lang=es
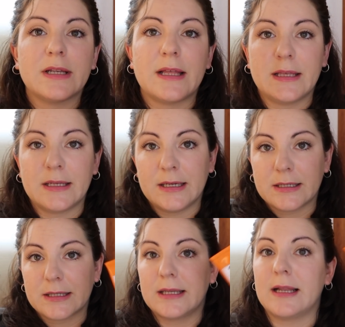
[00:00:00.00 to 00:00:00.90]
la de
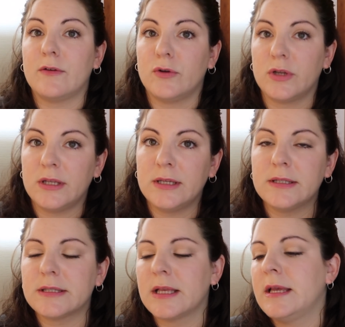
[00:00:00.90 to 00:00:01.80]
NARS y la de
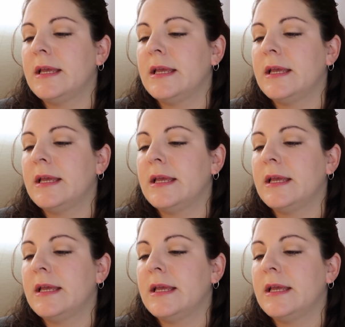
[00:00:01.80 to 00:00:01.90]
Origins.